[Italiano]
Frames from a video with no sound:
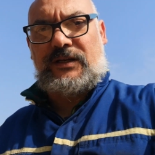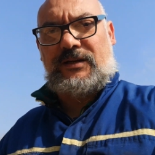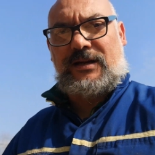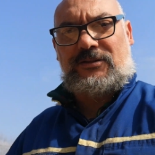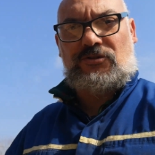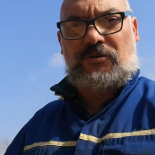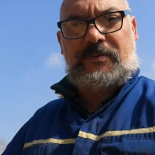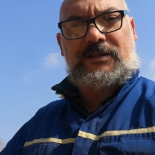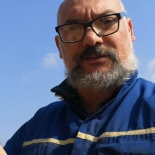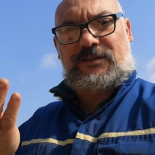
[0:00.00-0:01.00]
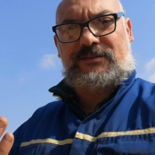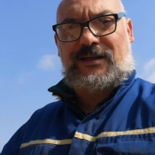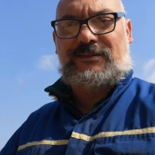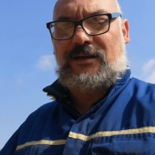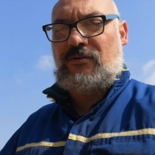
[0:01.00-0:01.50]
vi ringrazio per essere
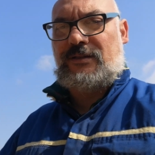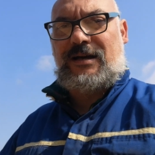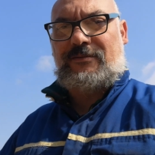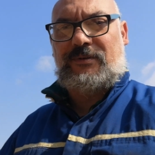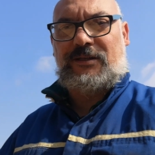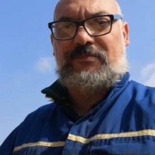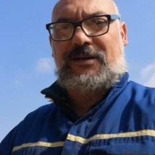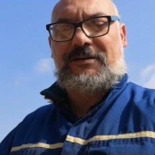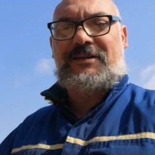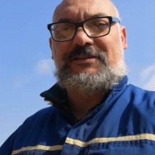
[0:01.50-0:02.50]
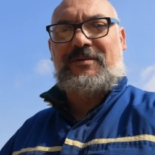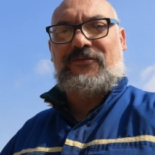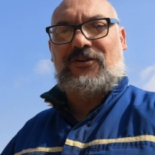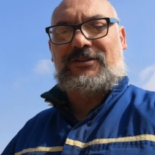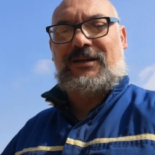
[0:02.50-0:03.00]
stati a guardarmi per l'ennesima
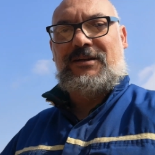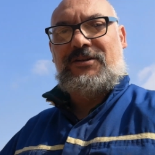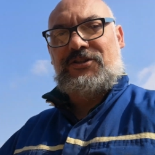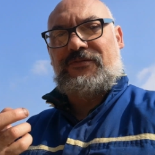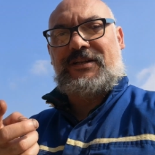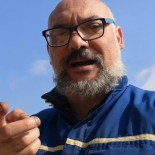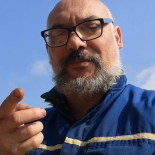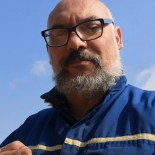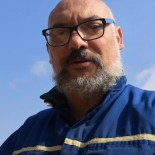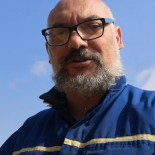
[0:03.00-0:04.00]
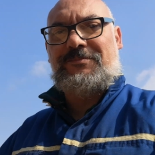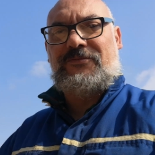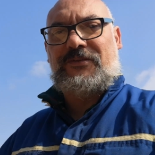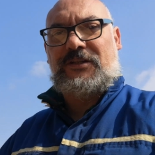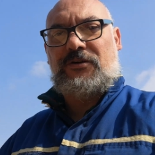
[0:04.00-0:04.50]
volta ci vediamo al
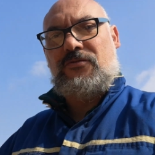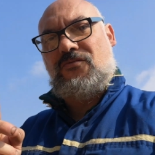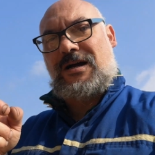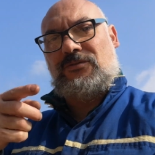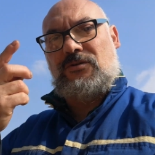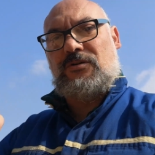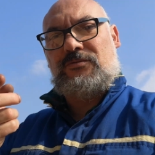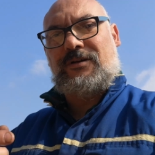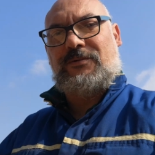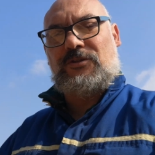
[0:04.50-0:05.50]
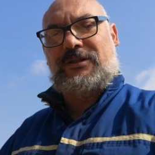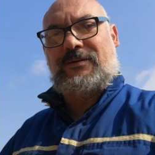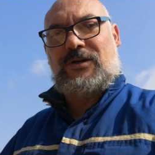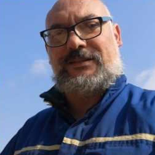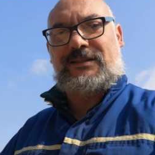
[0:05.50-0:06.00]
prossimo video quando rimonteremo la